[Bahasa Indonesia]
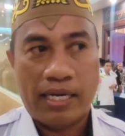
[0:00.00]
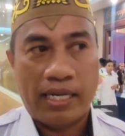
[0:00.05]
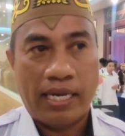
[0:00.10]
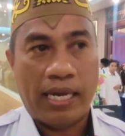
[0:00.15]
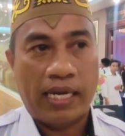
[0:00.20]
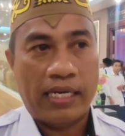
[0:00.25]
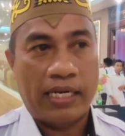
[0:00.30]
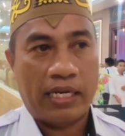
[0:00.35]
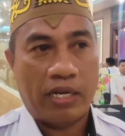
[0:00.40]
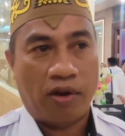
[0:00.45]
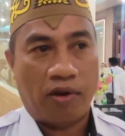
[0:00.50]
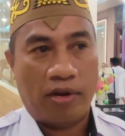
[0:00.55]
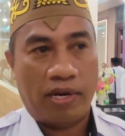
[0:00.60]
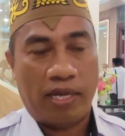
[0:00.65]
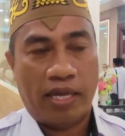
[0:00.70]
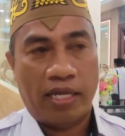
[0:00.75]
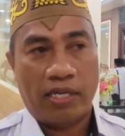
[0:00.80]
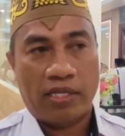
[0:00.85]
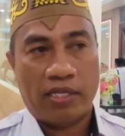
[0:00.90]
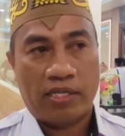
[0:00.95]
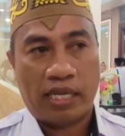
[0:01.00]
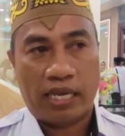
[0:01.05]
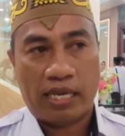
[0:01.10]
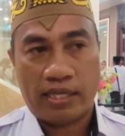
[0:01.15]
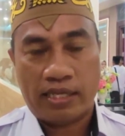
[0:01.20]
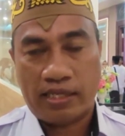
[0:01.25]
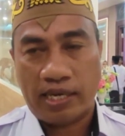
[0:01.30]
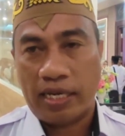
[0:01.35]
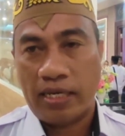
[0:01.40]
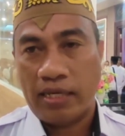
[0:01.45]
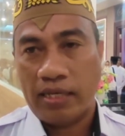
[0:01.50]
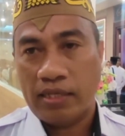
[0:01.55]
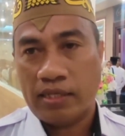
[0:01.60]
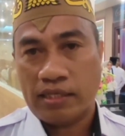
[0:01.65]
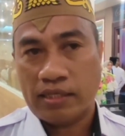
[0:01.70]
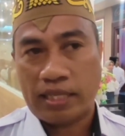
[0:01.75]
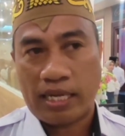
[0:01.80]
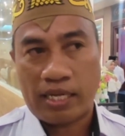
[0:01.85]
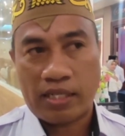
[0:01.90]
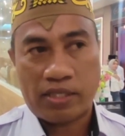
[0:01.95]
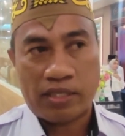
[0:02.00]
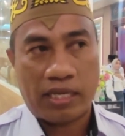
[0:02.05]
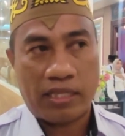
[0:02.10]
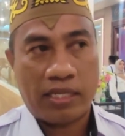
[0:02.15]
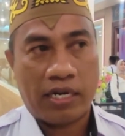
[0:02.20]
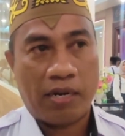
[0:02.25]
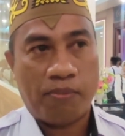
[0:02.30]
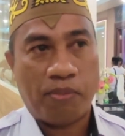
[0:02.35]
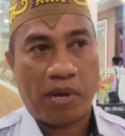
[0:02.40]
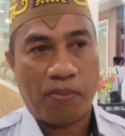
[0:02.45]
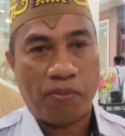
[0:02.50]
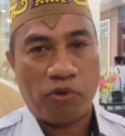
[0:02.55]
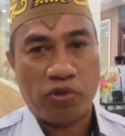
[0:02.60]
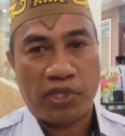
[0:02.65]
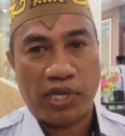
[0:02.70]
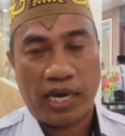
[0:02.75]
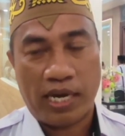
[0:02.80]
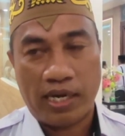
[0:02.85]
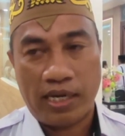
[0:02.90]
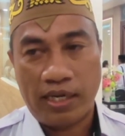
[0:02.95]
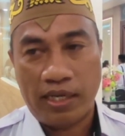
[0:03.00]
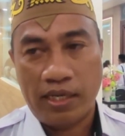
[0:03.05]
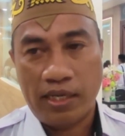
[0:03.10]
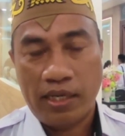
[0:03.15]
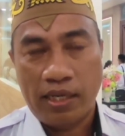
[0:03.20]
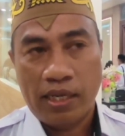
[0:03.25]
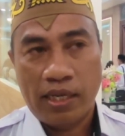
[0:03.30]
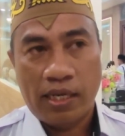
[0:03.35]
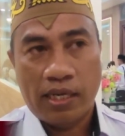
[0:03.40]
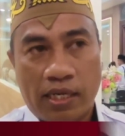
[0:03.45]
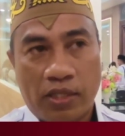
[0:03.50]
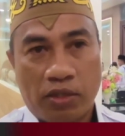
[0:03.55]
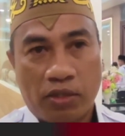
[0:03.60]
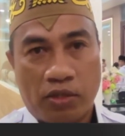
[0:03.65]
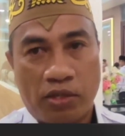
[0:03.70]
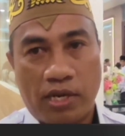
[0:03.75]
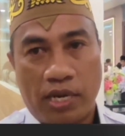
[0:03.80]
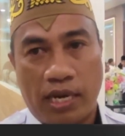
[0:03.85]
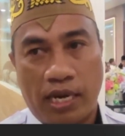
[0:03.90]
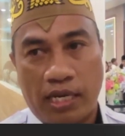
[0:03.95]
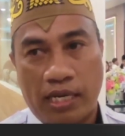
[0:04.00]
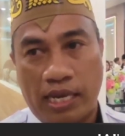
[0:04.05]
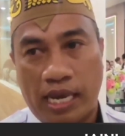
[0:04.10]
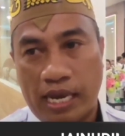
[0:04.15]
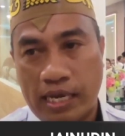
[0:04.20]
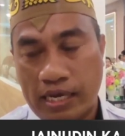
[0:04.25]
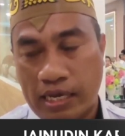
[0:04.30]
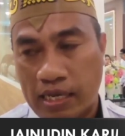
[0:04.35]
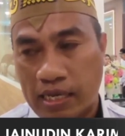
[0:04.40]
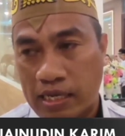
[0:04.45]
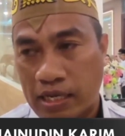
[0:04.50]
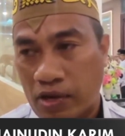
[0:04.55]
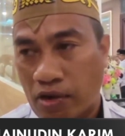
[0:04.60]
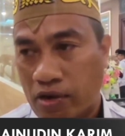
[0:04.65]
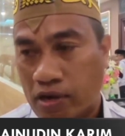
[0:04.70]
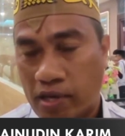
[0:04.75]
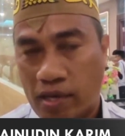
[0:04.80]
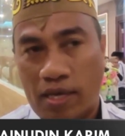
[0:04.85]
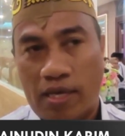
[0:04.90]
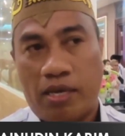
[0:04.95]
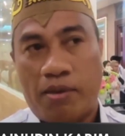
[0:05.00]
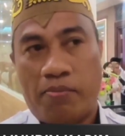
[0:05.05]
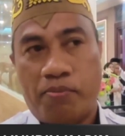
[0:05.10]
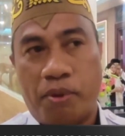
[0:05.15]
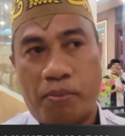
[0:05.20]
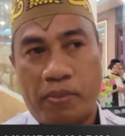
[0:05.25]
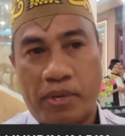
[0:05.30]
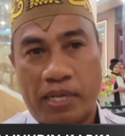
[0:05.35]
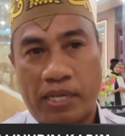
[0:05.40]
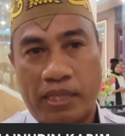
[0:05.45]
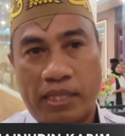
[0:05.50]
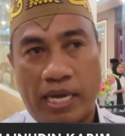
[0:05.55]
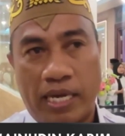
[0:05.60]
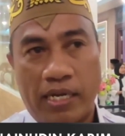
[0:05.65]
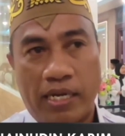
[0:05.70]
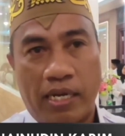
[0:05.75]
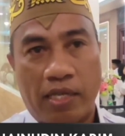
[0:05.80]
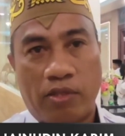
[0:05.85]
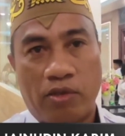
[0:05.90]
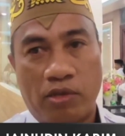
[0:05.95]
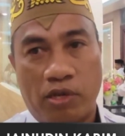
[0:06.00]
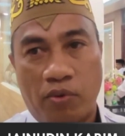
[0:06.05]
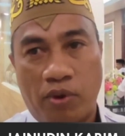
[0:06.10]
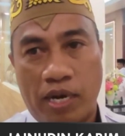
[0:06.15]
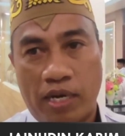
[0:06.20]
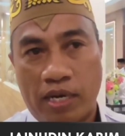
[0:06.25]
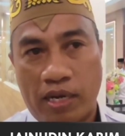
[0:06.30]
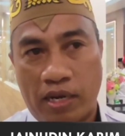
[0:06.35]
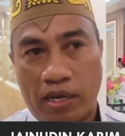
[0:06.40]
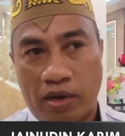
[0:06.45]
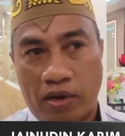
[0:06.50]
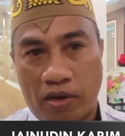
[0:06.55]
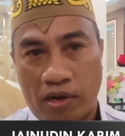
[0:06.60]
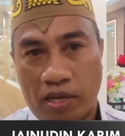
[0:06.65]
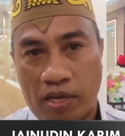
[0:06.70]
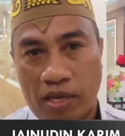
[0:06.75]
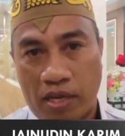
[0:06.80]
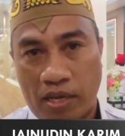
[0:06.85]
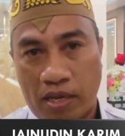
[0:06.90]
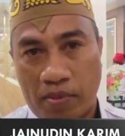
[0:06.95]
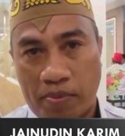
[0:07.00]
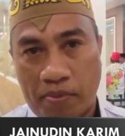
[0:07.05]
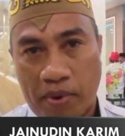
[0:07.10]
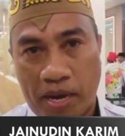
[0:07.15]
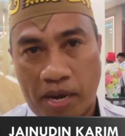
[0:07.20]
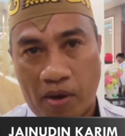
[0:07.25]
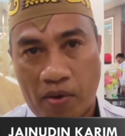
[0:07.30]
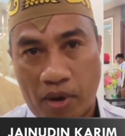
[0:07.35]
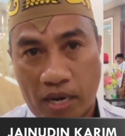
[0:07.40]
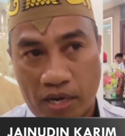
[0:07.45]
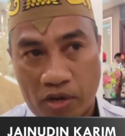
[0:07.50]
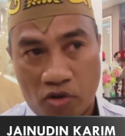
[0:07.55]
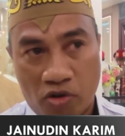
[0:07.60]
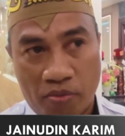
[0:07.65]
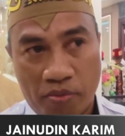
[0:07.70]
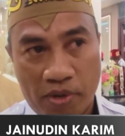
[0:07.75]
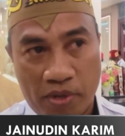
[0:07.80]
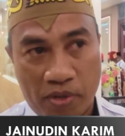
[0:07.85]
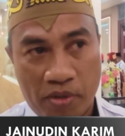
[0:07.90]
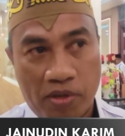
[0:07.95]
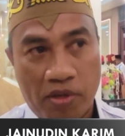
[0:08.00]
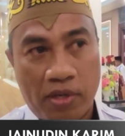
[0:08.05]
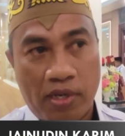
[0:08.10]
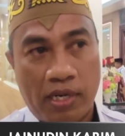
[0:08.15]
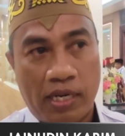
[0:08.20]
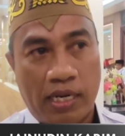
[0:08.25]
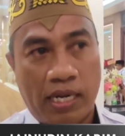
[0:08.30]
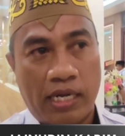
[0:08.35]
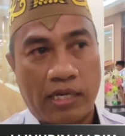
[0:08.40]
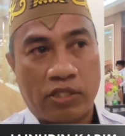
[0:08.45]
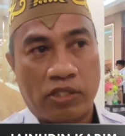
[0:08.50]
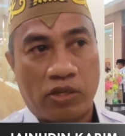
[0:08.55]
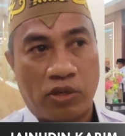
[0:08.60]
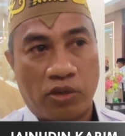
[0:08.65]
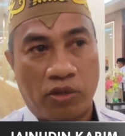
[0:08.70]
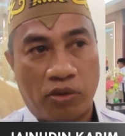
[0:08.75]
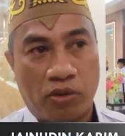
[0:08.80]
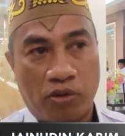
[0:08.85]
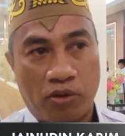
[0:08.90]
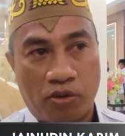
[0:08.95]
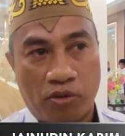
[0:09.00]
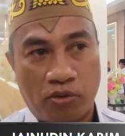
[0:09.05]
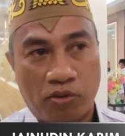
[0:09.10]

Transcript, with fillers: dihadiri oleh Sekjen Sekretaris Jenderal Kami juga dihadiri oleh pemerintah yaitu diwakilnya oleh para wakil gubernur dan seluruh